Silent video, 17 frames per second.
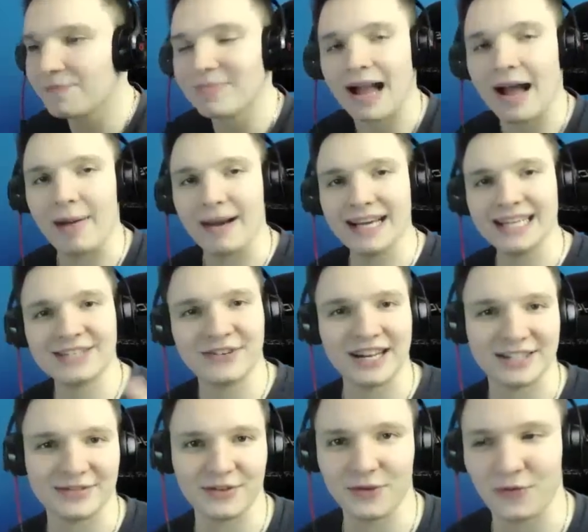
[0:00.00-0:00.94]
Aber ich
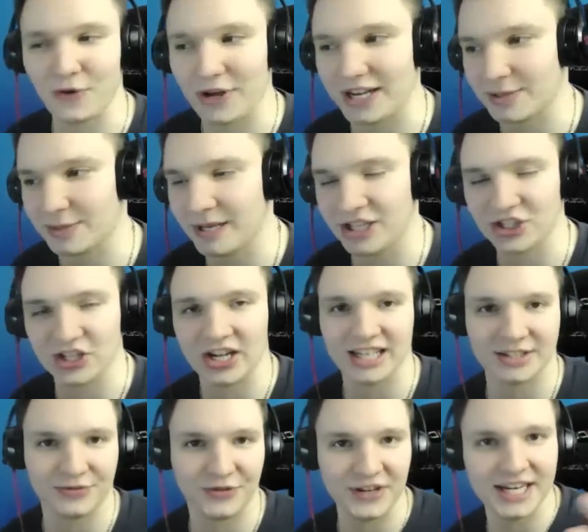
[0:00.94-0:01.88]
werde das Video für dass Mädchen stehen
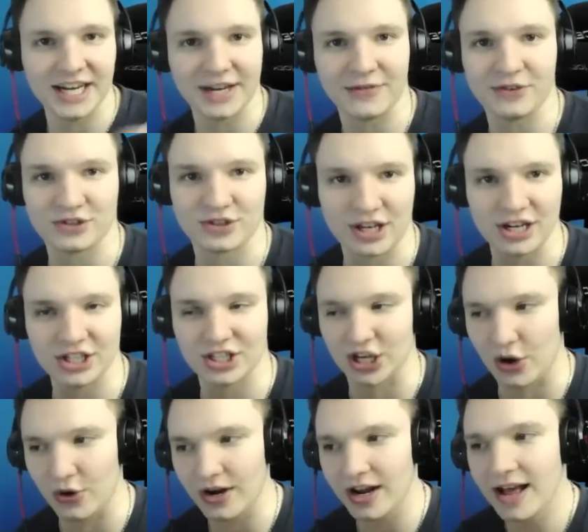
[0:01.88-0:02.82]
lassen. Vielen Dank fürs Ende
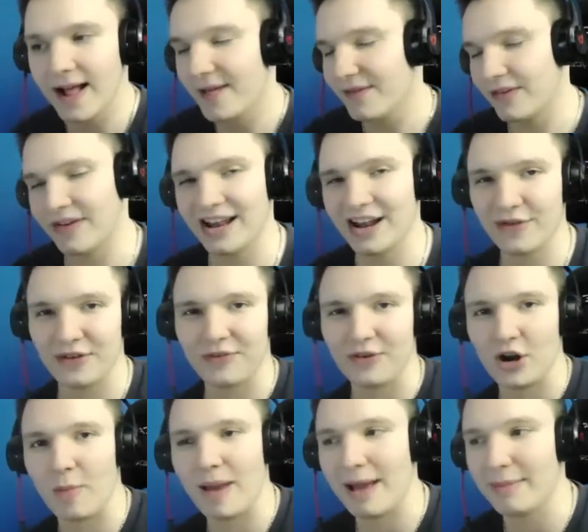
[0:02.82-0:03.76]
schauen. Wir werden auf jeden
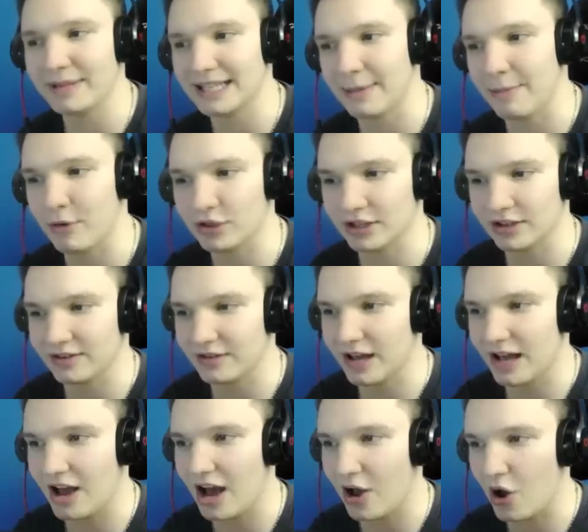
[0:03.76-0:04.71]
Fall noch mehr mit der Mod... Äh,
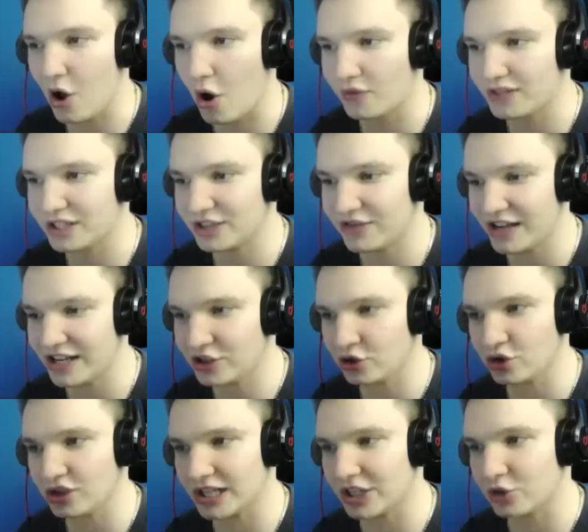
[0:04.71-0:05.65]
hör auf, dich
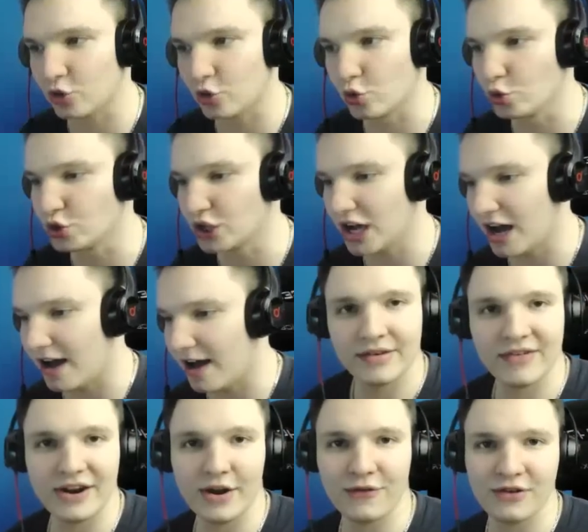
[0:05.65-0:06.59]
wegzudrehen, du Loser.
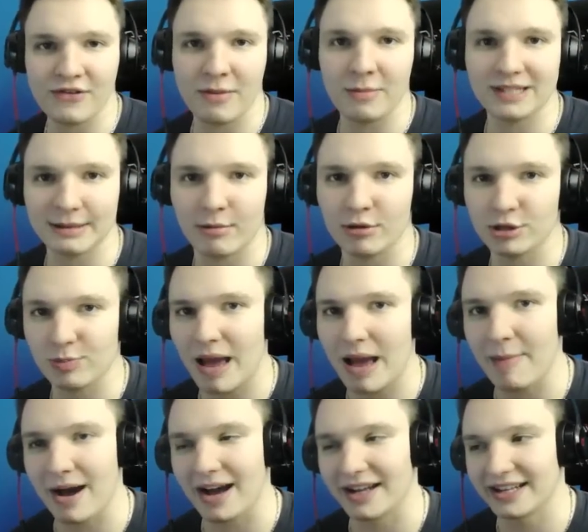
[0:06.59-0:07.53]
Wir werden auf jeden Fall mit der Mod
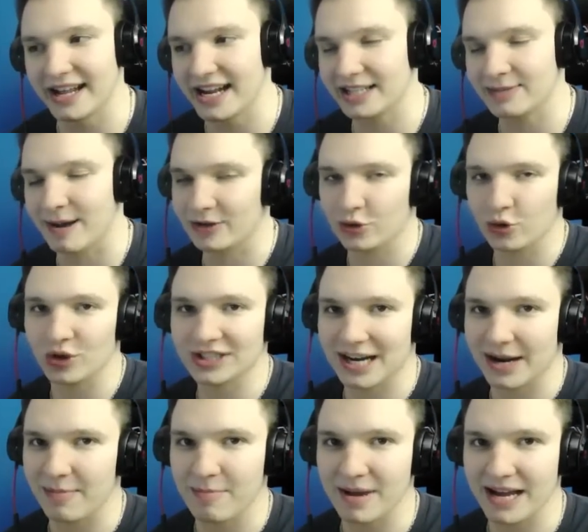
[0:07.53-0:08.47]
mehr machen, denn es macht
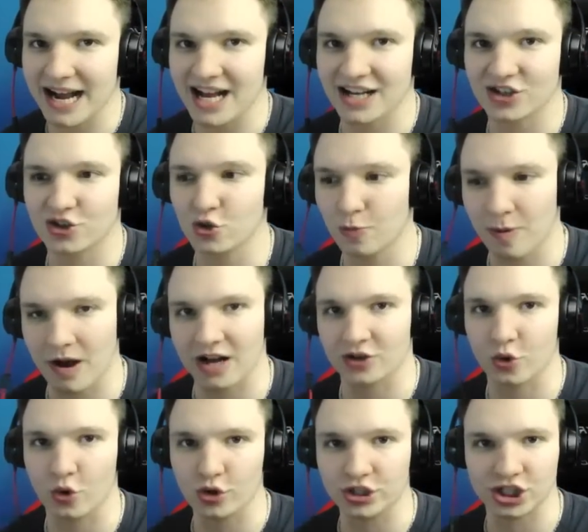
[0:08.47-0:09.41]
ultra mega super
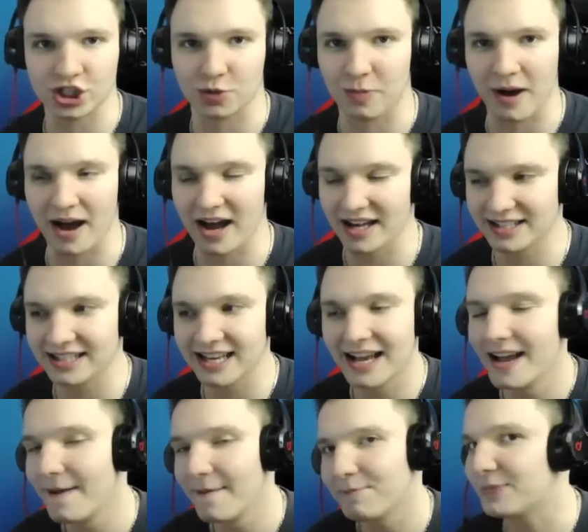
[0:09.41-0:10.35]
großen Spaß.
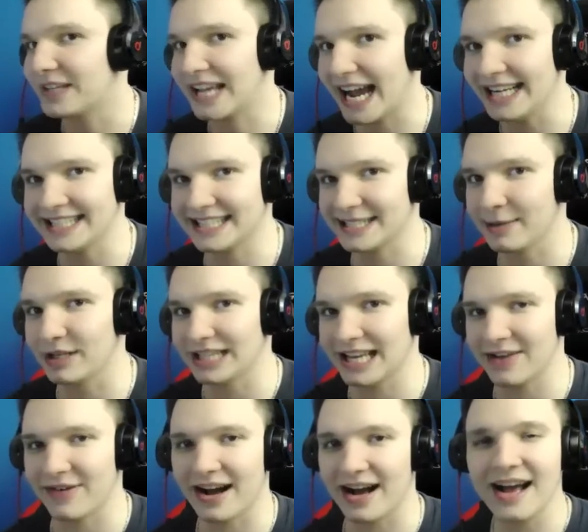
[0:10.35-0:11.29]
Die geilste Mod
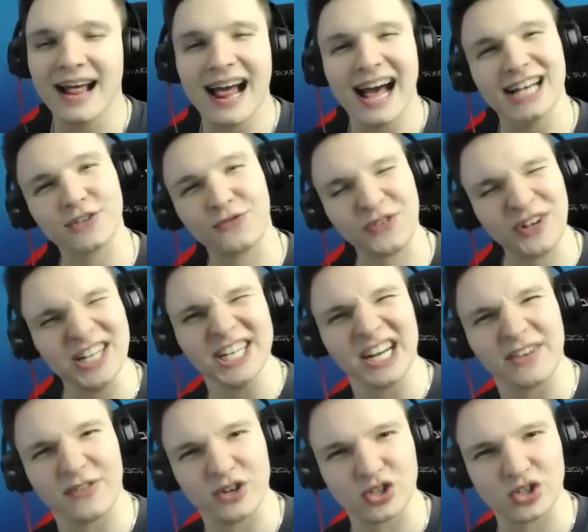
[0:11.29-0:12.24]
ever. Also vielen
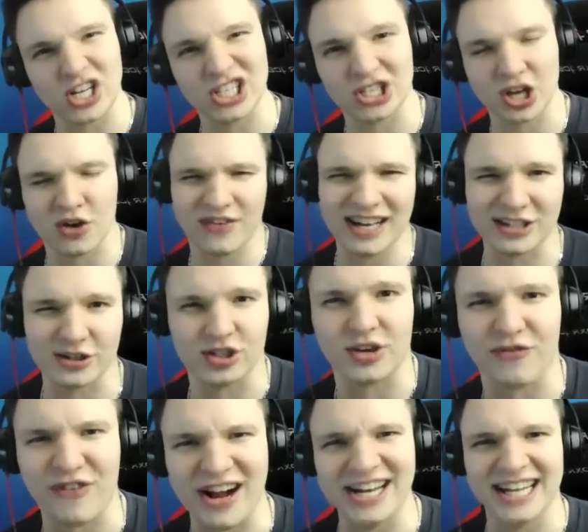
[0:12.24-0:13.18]
Dank fürs Zuschauen. Wenn es euch
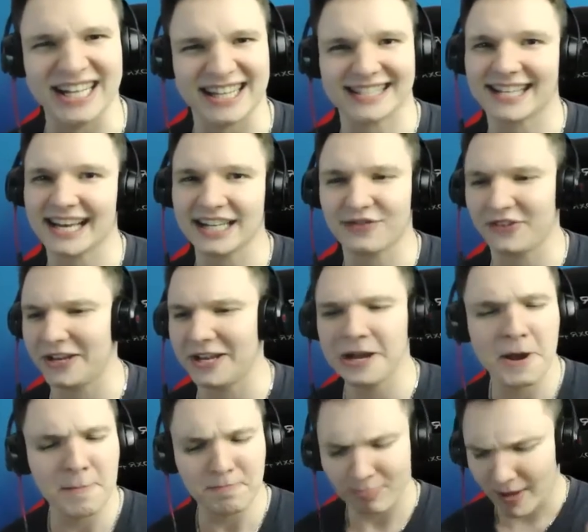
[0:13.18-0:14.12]
gefallen hat, dann zeigt wie
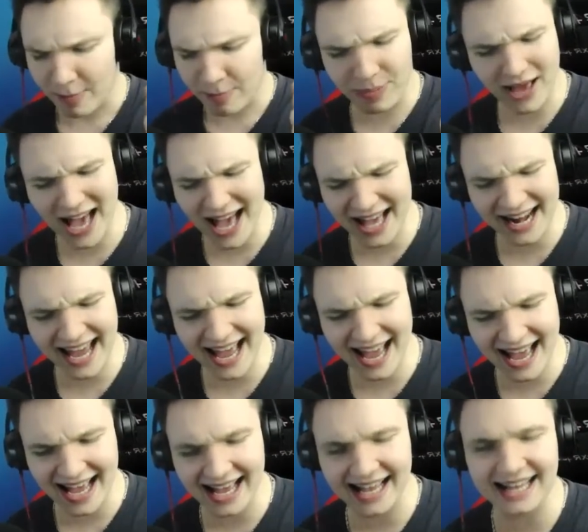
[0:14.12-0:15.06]

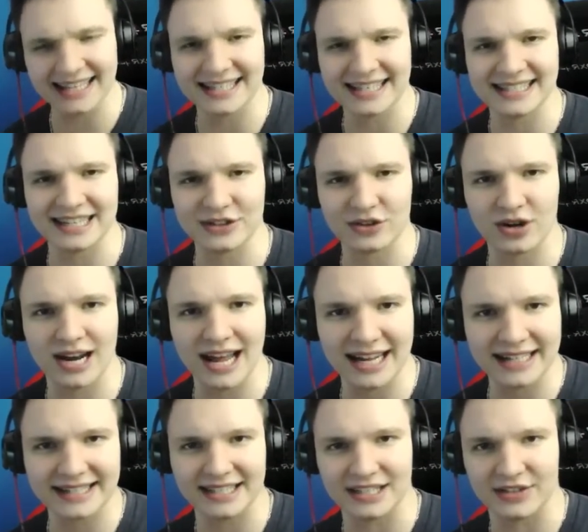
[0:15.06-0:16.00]
badass ihr seid und
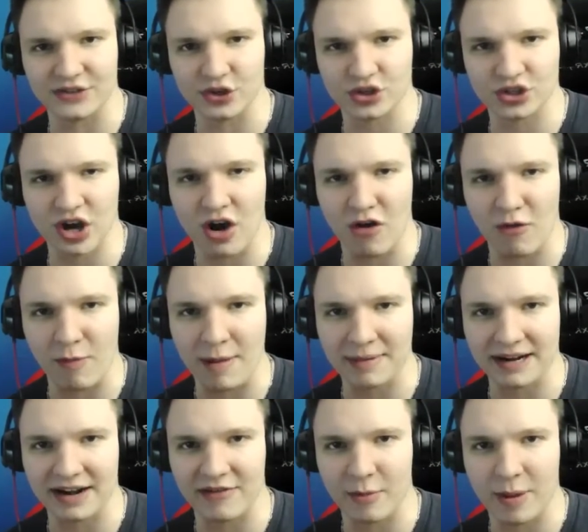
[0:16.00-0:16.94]
liked dieses Video. Schau auf meinem
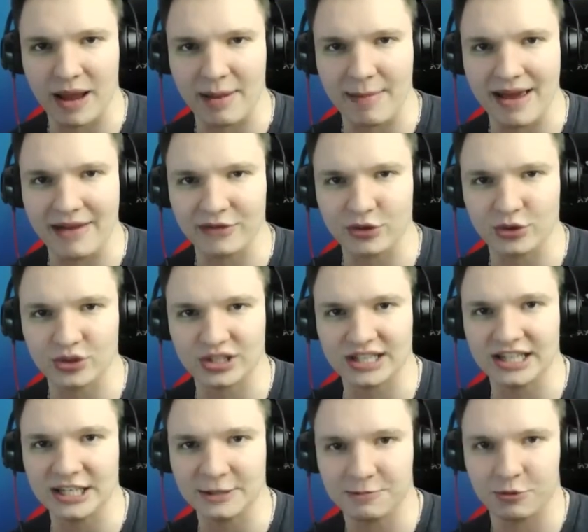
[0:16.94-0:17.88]
Kanal vorbei, mehr Videos
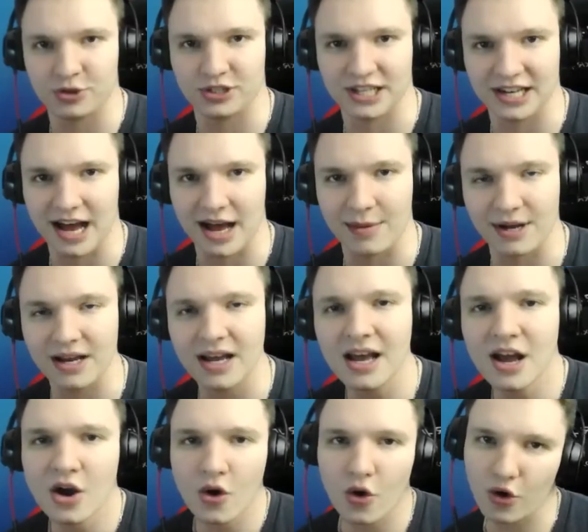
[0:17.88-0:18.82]
sehen, die ich produziert habe.
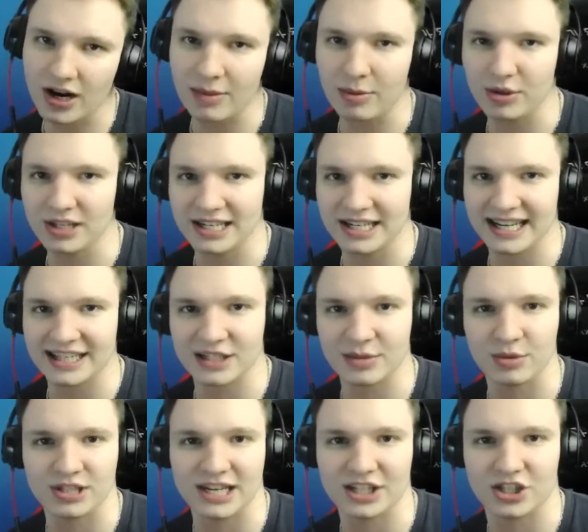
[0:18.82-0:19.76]
Und abonniere jetzt,
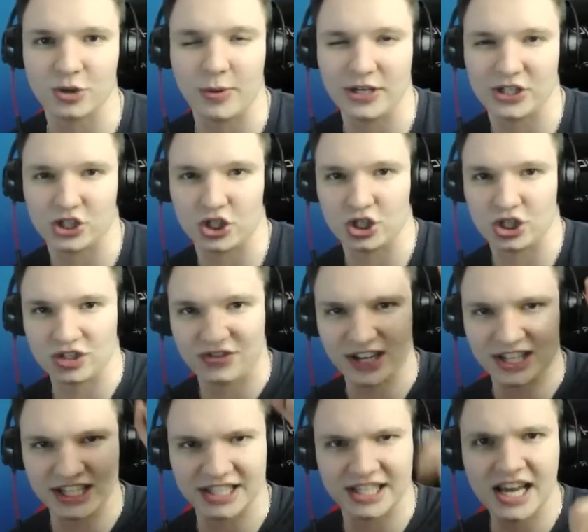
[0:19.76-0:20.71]
um unsere Tube beizutreten. Und ich
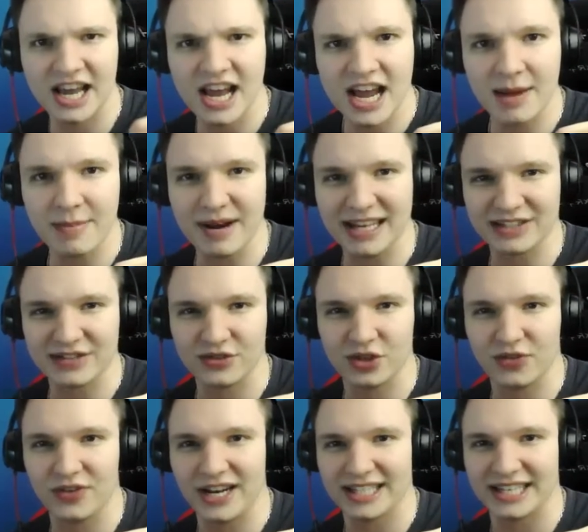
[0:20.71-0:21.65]
werde dich im nächsten
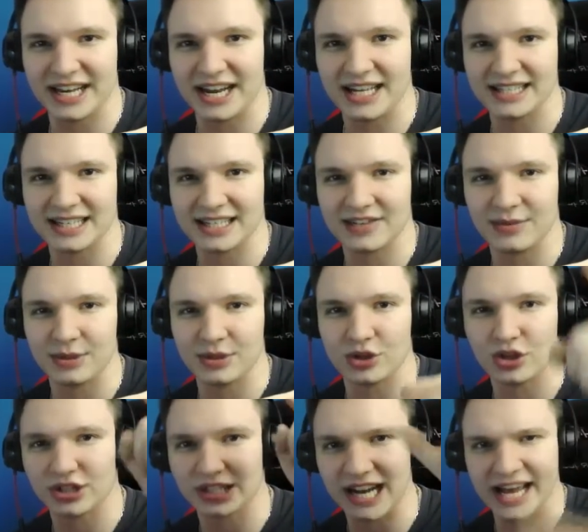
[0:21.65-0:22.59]
Video wiedersehen. Dann sage ich immer
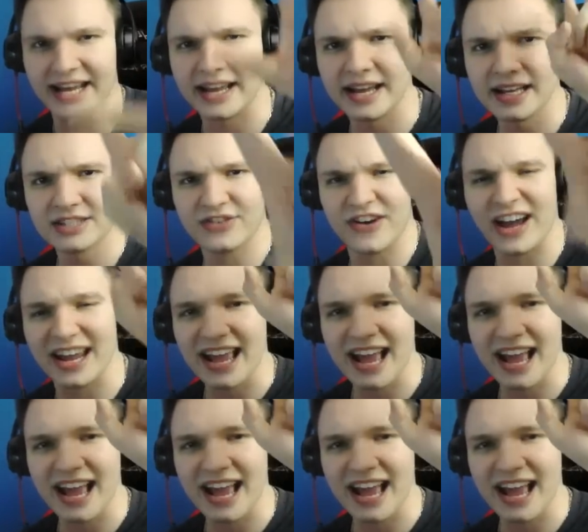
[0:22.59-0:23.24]
noch 3, 2,